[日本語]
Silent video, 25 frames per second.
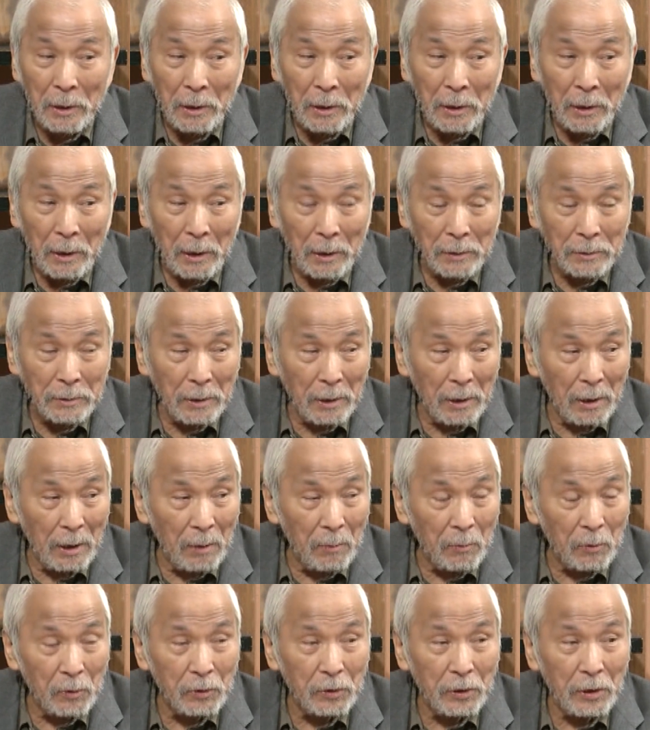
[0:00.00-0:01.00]
あたかも悲
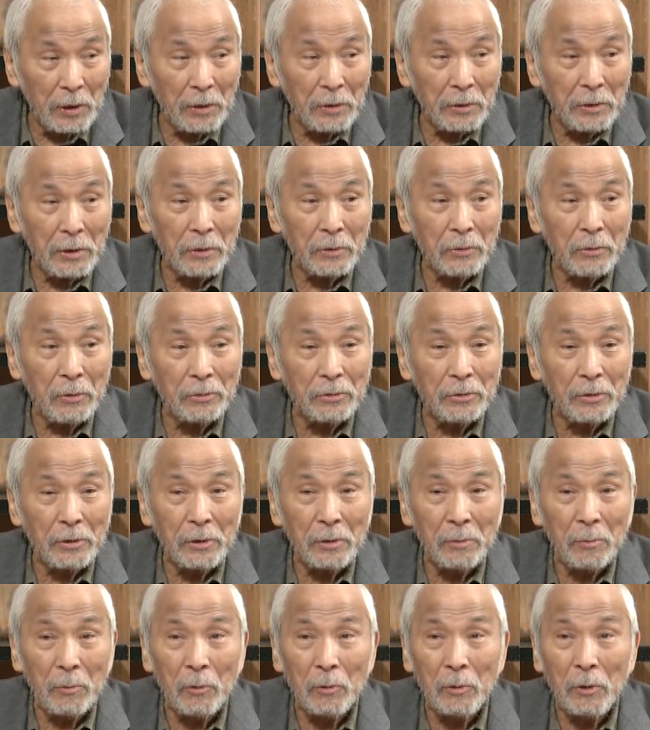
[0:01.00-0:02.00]
惨な突撃
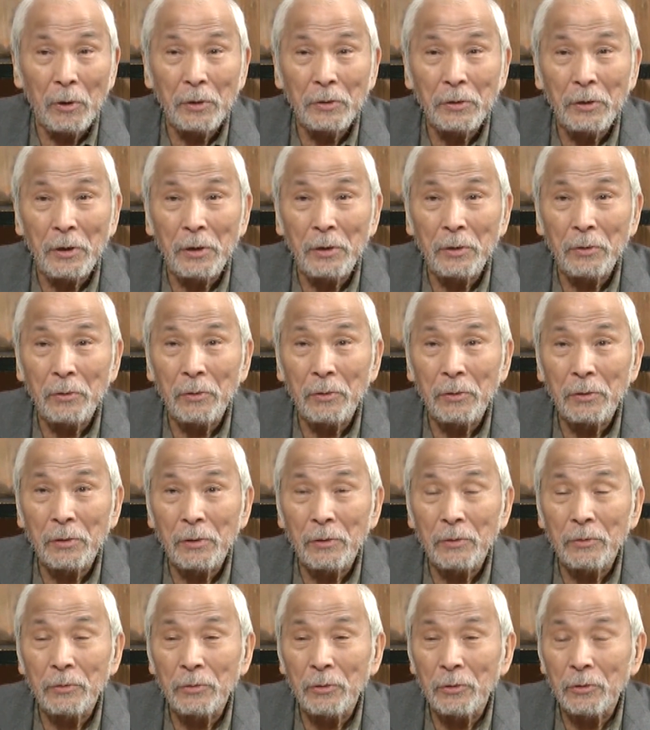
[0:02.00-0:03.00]
物語として
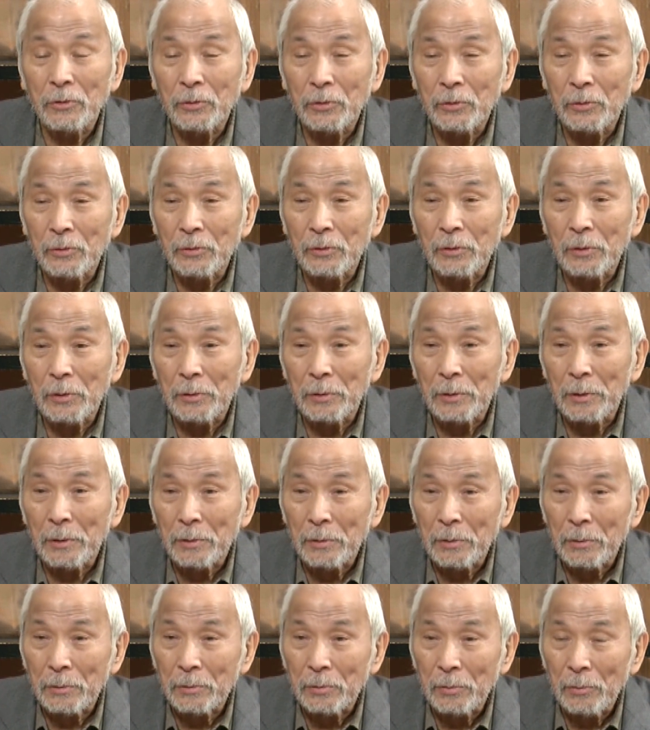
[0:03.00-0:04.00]
嘘を作ってるけ
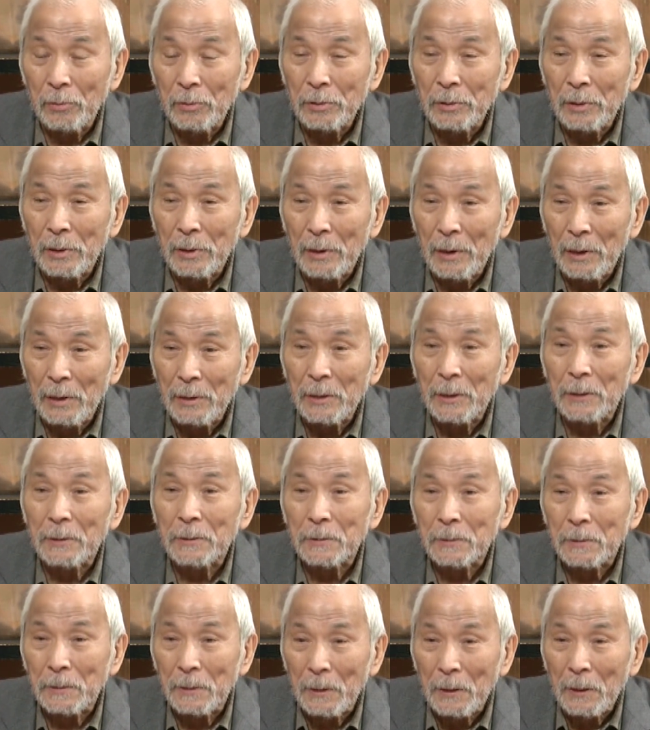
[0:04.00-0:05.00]
どそうじゃないんです
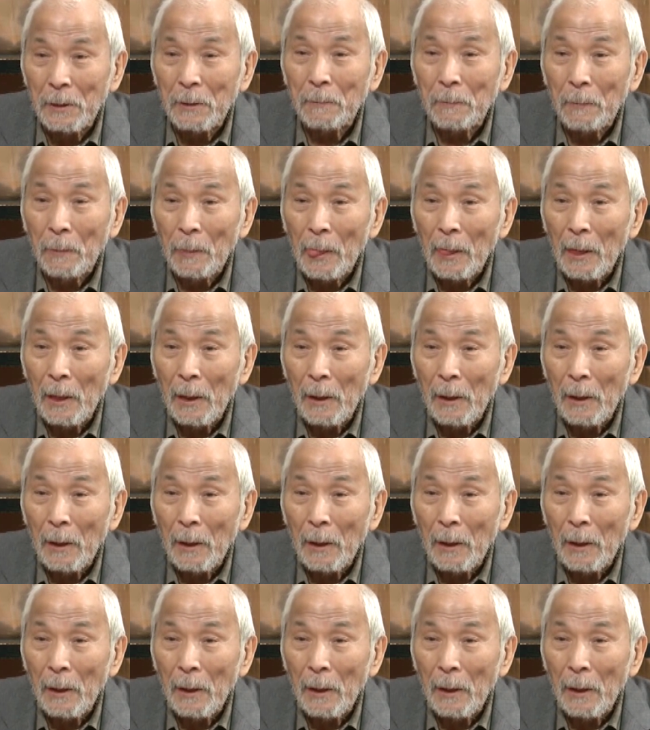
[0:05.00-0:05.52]
ね、うんな